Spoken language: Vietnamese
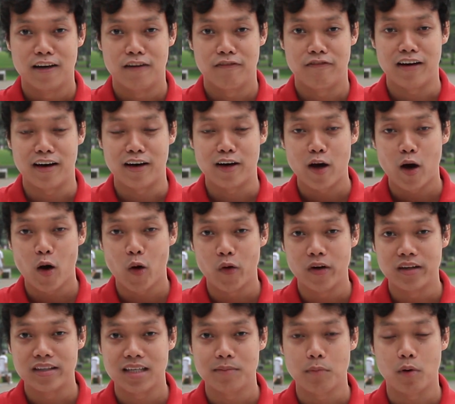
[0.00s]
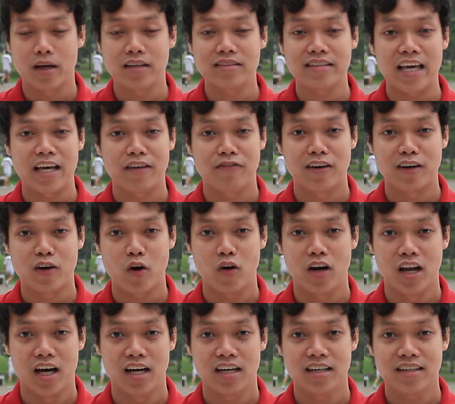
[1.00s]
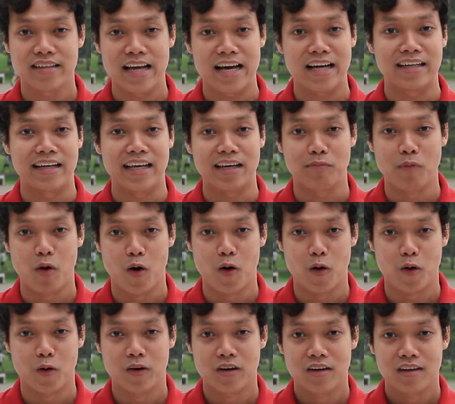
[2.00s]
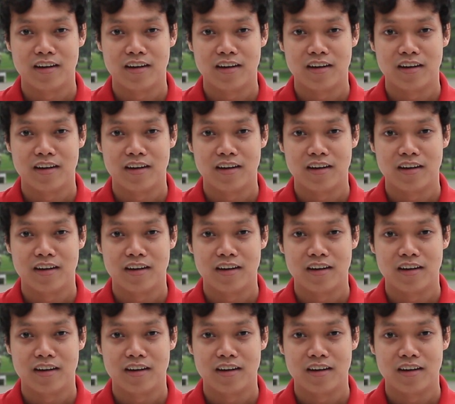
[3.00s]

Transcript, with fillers: và ngồi trên một cái xe phân khối lớn đang nẹt bô,